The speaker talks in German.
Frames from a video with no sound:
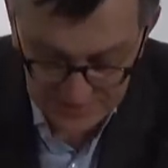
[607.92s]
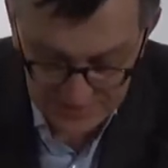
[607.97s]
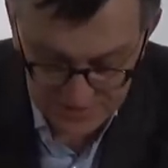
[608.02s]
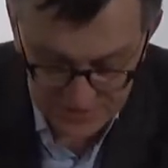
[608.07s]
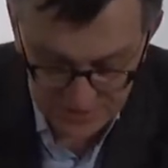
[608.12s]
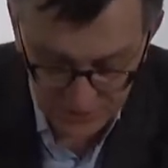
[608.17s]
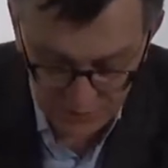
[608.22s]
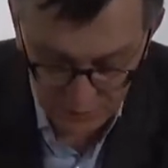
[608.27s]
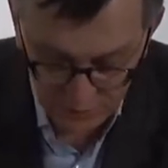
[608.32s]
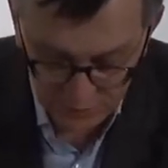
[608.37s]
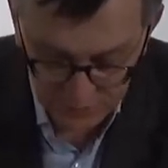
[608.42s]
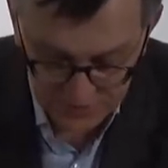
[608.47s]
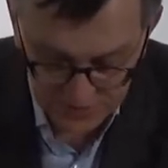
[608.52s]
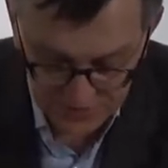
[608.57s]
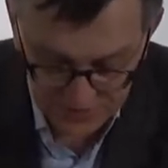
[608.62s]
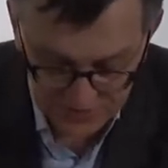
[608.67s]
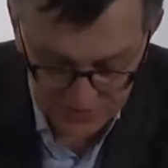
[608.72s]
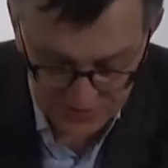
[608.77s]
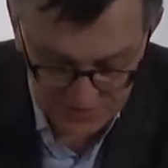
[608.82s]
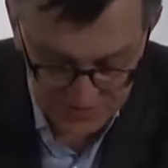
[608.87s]
es ihr
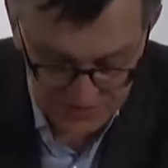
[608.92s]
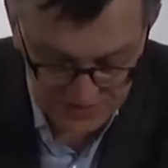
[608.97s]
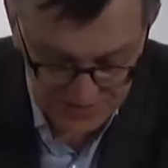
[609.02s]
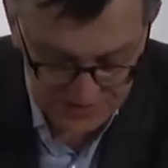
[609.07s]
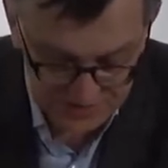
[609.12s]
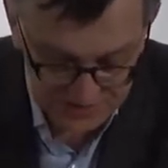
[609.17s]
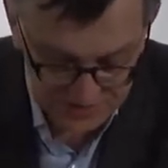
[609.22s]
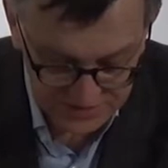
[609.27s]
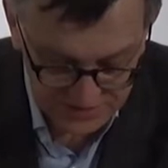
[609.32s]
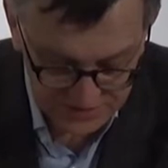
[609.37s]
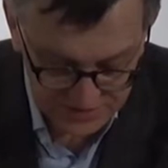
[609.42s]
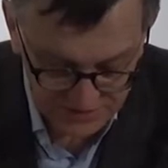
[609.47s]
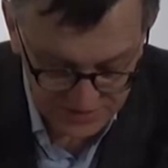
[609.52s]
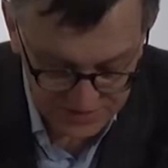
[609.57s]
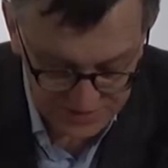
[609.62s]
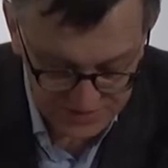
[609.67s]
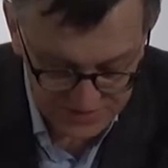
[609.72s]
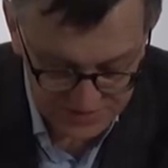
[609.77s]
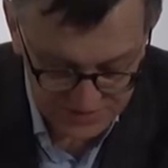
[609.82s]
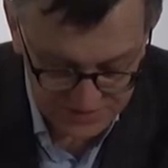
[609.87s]
öfters, denen, an
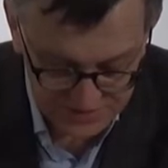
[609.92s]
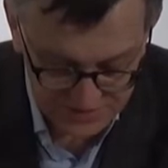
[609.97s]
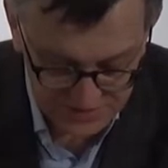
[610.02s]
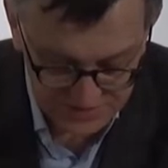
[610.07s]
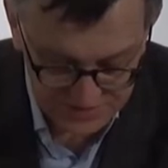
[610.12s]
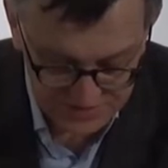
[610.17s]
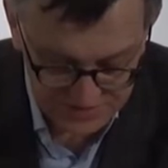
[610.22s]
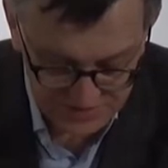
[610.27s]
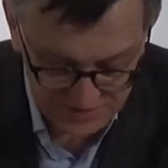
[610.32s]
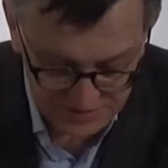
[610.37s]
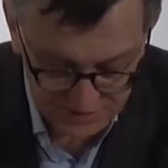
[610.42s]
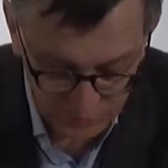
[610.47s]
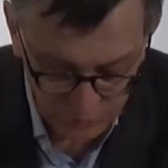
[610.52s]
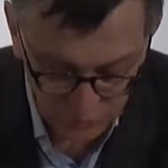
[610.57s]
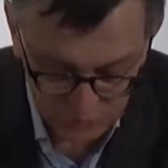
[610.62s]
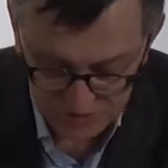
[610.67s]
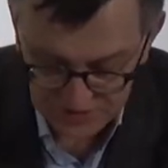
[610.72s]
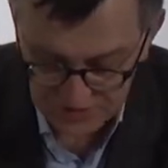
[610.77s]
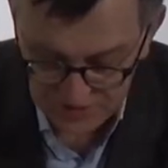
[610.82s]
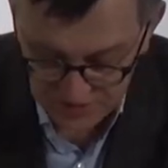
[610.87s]
welchen sie Interesse nahm,
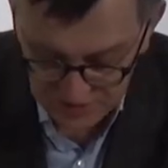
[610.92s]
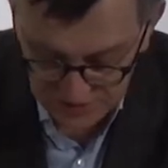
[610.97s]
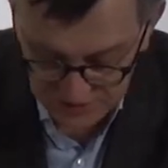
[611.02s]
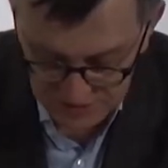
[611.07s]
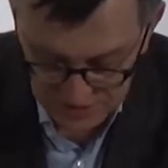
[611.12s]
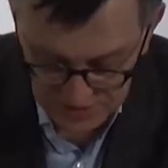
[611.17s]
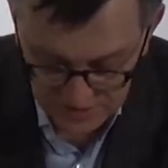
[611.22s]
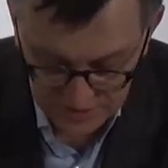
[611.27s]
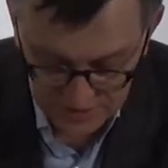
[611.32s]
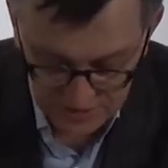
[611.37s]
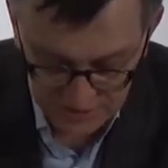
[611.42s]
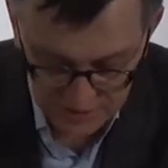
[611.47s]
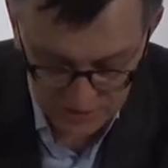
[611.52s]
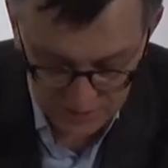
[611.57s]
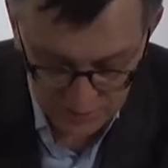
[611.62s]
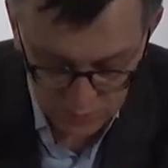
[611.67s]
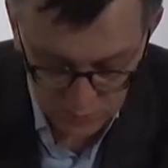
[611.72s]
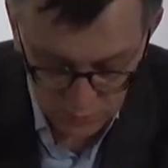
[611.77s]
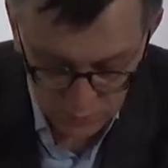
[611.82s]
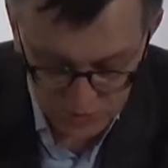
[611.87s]
durch Rat
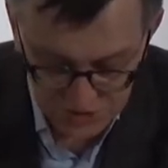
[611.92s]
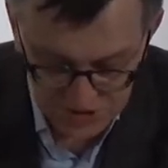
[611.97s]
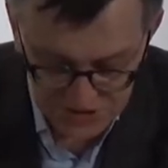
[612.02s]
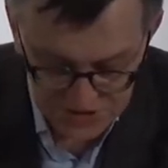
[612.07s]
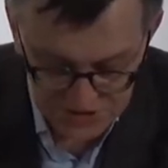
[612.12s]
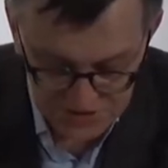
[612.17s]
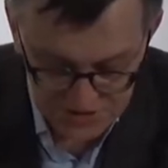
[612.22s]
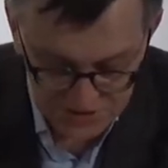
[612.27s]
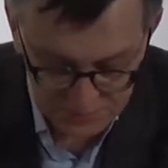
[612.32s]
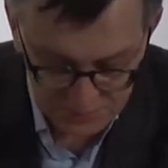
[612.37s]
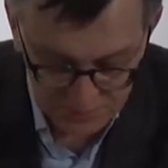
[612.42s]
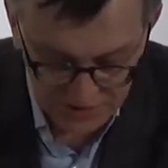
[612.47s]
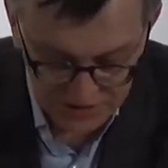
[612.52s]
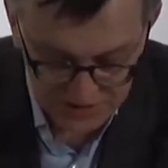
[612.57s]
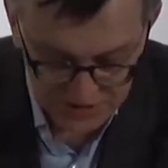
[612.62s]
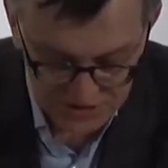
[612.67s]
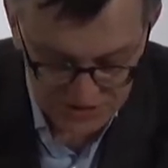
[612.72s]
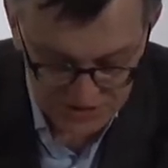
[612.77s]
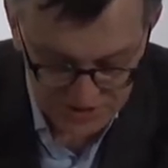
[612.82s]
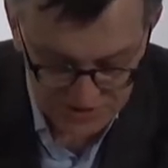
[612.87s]
und tätigen
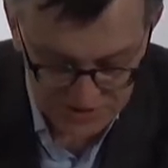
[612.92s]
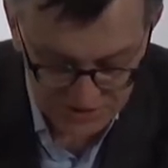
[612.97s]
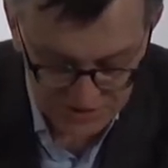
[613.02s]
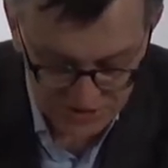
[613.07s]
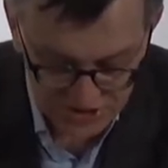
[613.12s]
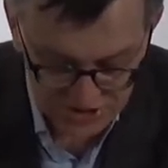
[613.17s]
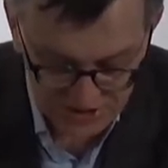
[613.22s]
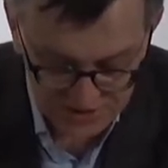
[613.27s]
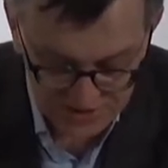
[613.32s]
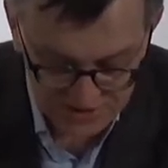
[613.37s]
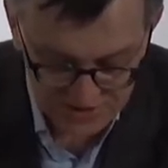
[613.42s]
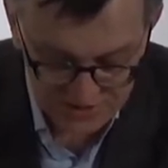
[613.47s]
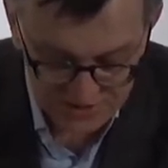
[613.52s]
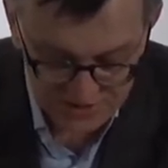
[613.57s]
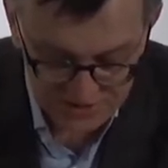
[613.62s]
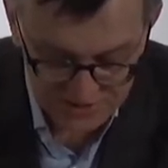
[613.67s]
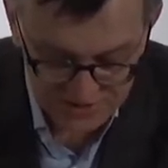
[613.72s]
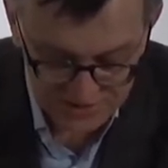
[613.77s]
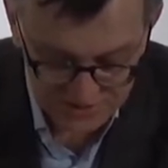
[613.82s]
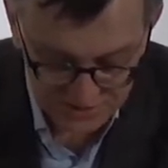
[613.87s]
Beistand entscheidende
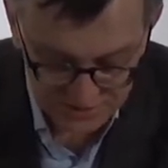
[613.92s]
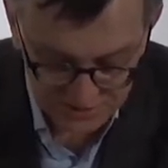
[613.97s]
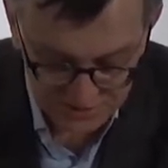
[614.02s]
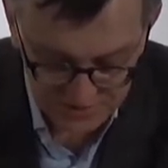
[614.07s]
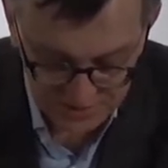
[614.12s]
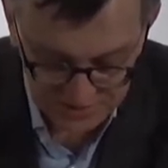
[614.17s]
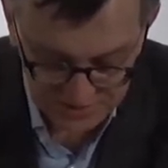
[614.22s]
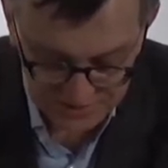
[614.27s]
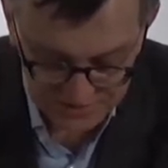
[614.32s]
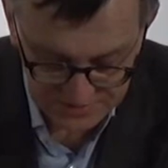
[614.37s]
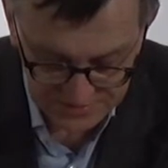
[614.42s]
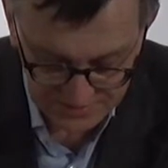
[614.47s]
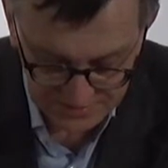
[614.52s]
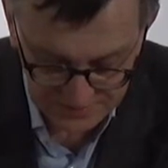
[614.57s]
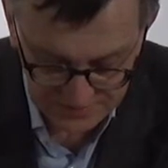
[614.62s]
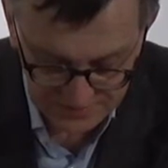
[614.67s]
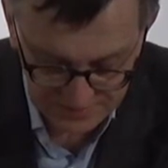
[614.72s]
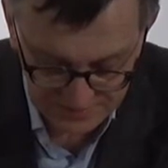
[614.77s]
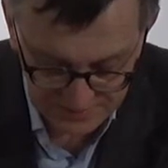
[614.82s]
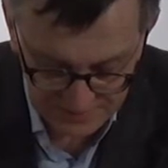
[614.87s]
Dienste zu
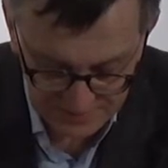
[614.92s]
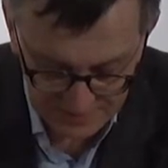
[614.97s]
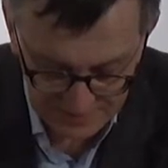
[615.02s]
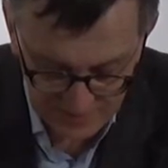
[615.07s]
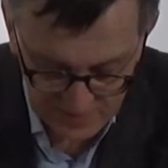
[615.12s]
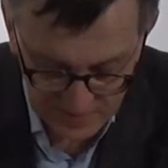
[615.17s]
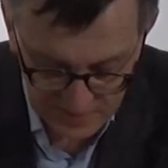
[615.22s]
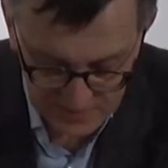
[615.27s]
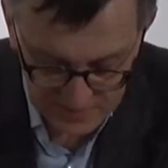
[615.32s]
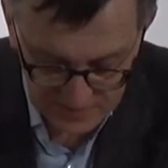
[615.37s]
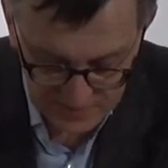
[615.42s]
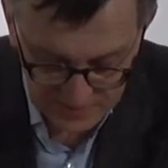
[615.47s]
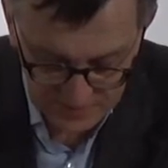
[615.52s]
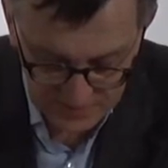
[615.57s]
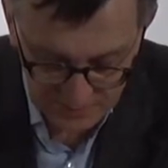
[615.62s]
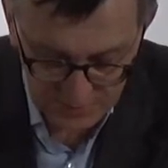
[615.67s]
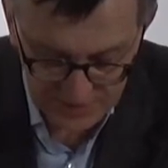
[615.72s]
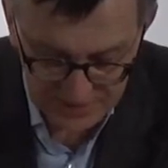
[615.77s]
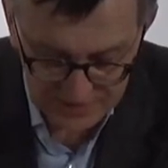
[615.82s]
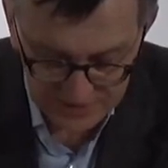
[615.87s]
leisten.
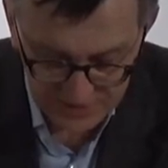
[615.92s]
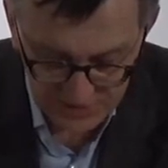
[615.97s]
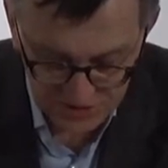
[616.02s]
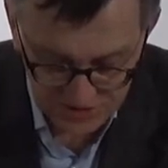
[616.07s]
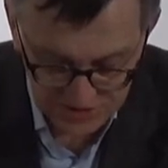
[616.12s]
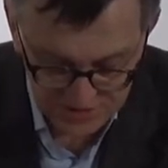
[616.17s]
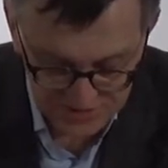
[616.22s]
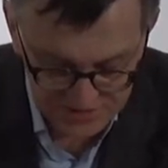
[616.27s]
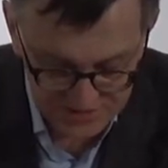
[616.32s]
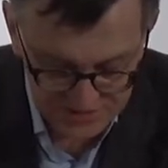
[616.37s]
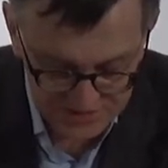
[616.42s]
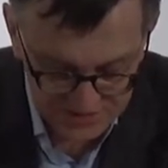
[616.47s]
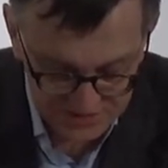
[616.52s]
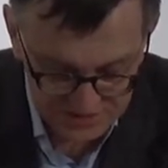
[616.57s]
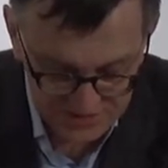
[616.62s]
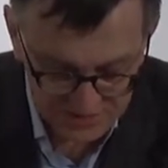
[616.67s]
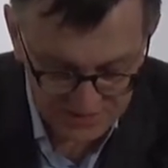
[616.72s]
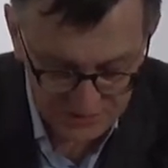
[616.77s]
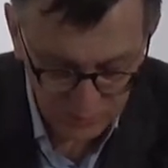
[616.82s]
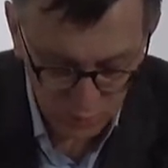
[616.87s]
Ihr praktischer Sinn,
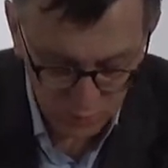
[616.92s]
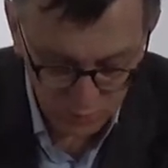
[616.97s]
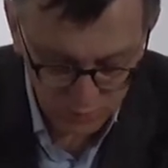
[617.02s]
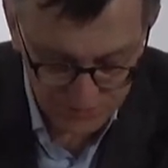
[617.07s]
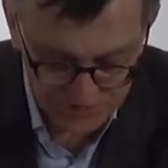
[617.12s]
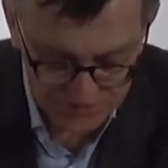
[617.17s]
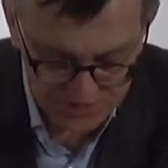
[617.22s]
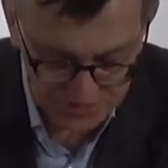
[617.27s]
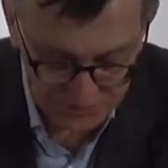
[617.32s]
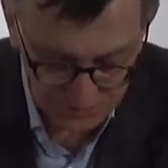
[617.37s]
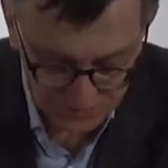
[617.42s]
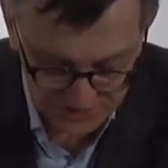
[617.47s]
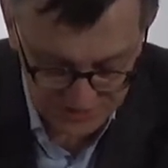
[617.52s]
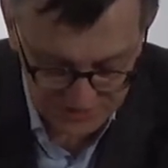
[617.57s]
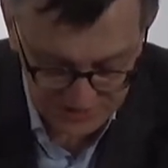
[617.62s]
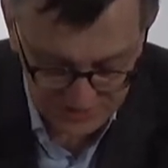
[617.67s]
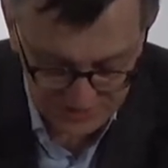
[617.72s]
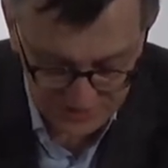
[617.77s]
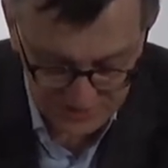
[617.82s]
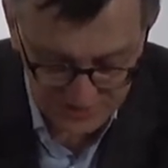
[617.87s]
ihre Umsicht und
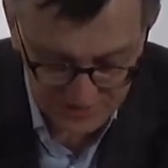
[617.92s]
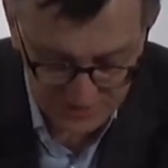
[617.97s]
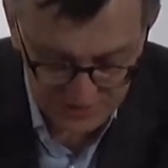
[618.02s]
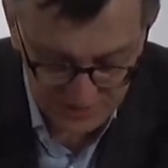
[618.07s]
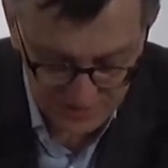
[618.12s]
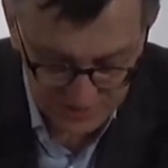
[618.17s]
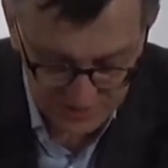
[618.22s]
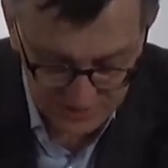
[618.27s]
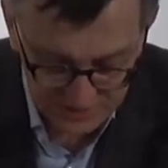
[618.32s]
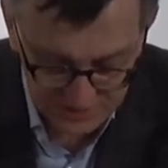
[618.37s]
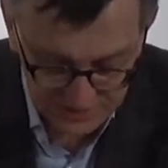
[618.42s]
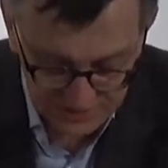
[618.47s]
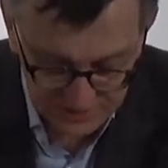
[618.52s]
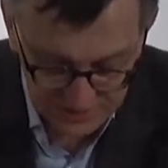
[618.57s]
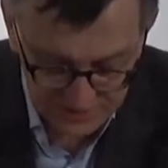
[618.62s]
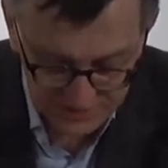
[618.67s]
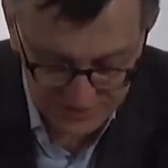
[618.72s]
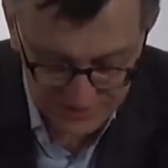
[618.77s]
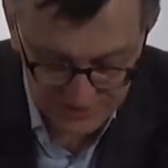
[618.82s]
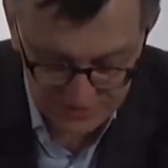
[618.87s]
Energie
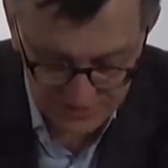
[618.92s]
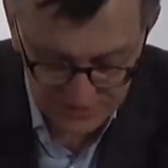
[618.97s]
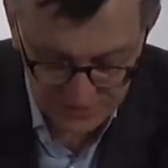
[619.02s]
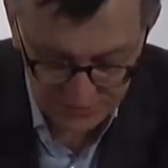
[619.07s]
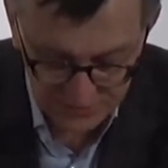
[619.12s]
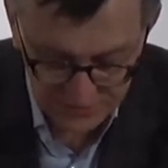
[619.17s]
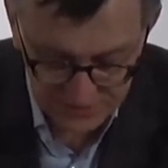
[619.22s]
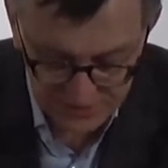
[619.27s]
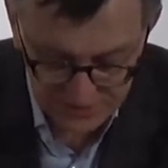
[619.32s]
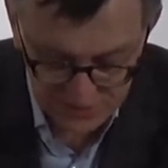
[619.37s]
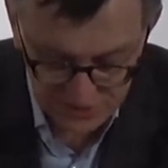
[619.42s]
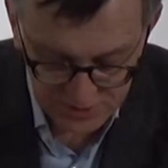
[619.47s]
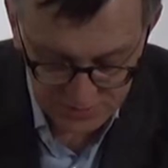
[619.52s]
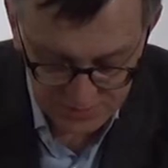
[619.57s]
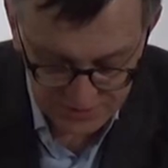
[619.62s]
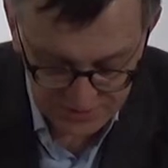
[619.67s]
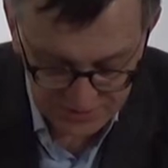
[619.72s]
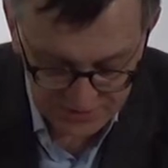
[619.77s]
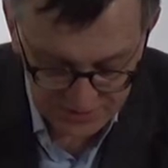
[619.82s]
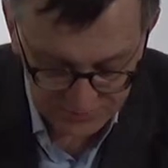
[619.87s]
ließen sie in vielen
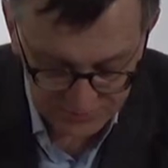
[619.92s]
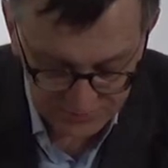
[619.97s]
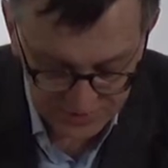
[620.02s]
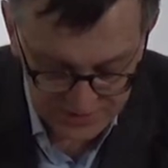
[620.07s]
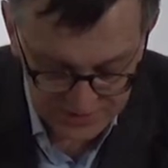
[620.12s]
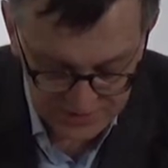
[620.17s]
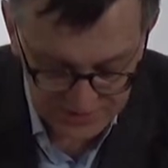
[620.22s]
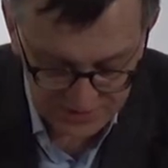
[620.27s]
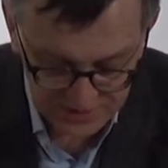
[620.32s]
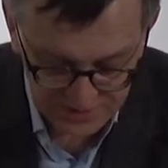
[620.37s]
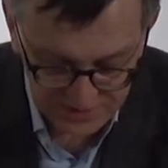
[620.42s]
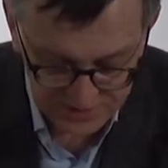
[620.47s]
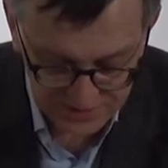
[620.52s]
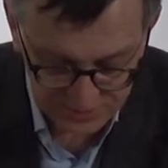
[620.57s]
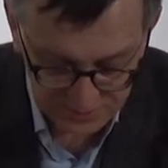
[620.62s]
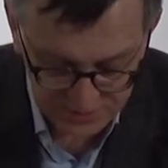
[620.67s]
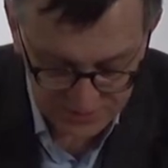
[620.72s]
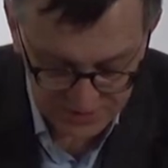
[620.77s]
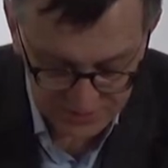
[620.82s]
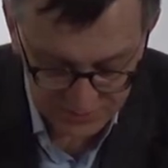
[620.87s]
schwierigen Fällen Rat
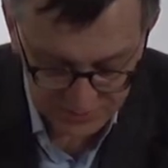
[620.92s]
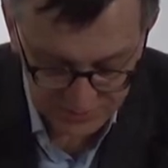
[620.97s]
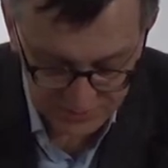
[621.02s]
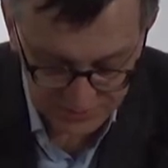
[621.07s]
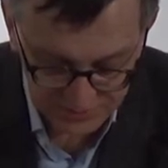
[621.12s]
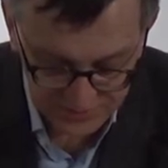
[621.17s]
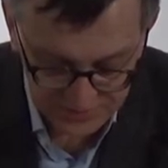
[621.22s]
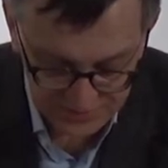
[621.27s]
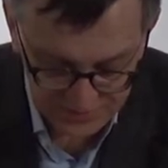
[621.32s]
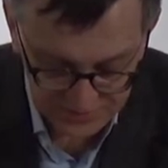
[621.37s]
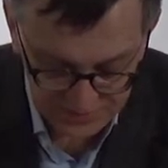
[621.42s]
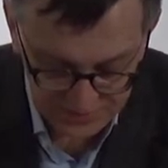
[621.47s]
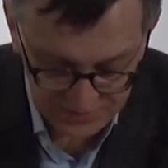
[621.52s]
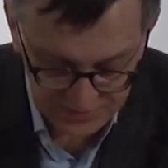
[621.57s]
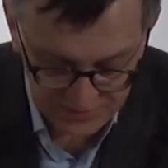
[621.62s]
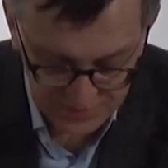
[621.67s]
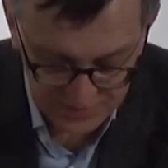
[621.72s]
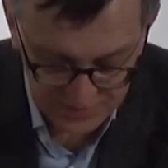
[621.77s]
und Hilfe finden